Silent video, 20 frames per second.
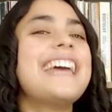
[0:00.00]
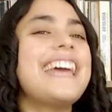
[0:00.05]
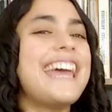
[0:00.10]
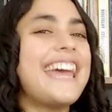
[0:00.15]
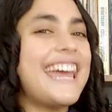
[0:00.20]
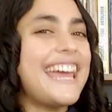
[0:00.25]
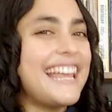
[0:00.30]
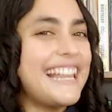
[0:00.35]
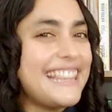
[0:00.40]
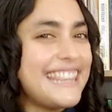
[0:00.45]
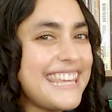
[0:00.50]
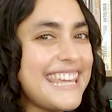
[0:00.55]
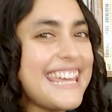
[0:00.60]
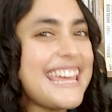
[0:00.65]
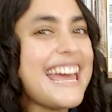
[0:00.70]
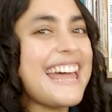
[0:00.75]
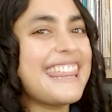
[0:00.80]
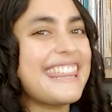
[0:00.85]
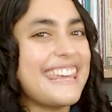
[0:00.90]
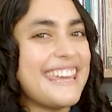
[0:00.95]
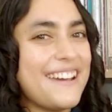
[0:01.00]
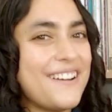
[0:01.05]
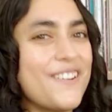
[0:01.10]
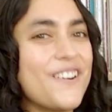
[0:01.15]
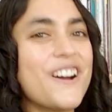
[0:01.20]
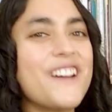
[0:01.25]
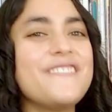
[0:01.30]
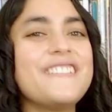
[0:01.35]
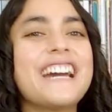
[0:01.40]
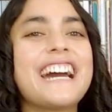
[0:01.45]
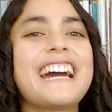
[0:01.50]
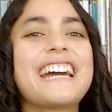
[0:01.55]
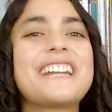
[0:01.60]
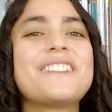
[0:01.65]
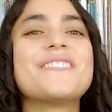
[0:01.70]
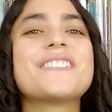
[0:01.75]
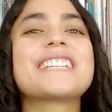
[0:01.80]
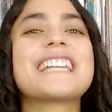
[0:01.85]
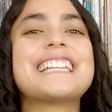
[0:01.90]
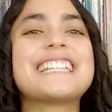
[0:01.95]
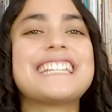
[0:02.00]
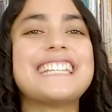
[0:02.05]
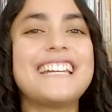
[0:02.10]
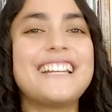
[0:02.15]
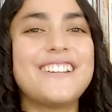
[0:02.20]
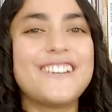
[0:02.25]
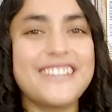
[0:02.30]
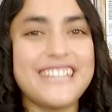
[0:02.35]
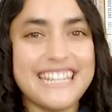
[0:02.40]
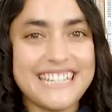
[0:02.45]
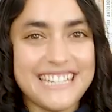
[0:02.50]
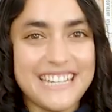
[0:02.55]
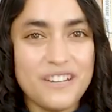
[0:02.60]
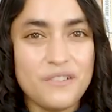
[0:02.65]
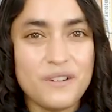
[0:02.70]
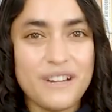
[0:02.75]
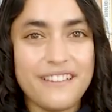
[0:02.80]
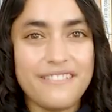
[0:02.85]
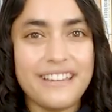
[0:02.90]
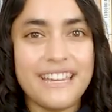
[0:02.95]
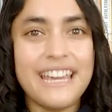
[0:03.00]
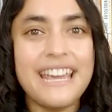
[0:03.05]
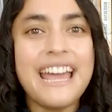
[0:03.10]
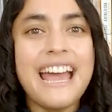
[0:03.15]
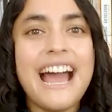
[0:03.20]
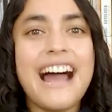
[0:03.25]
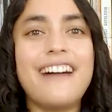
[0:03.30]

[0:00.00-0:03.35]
El día de hoy viajaremos al siglo XIX.